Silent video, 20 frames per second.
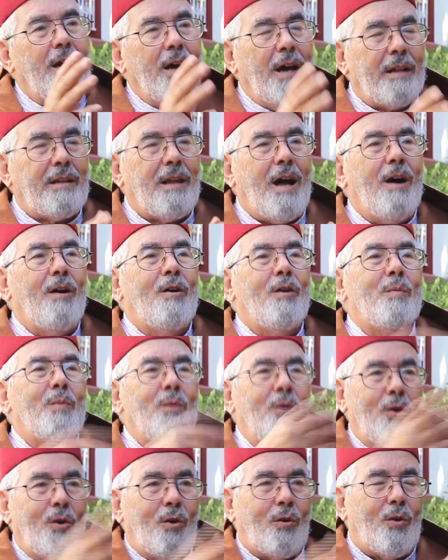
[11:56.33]
إعطائهم
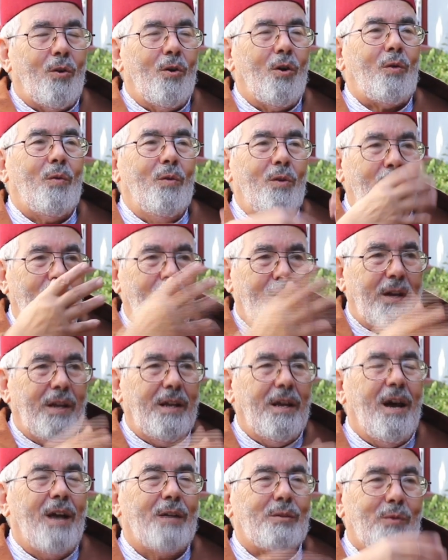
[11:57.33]
الحقوق
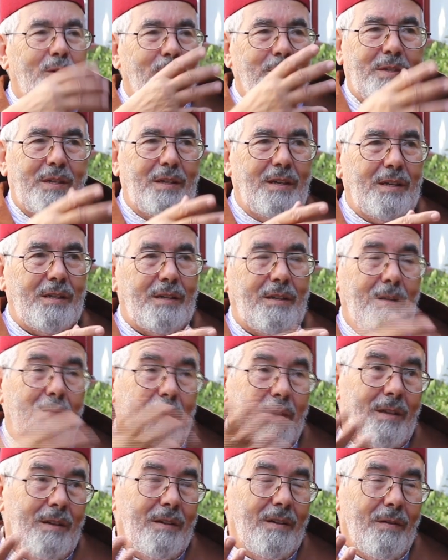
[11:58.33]
والحريات والامتيازات
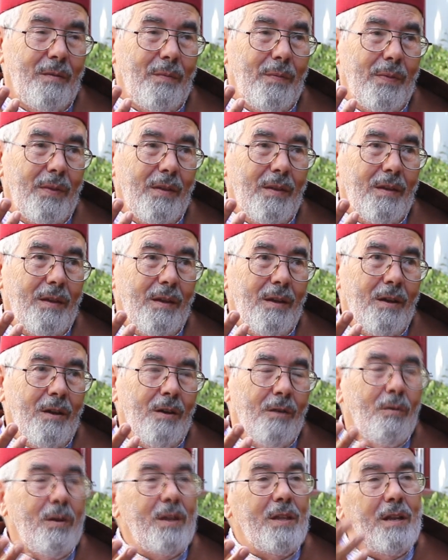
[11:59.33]
أبدا
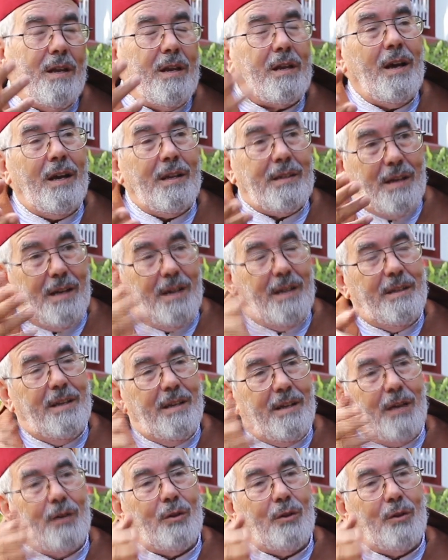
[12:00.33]
ولذلك حتى الذين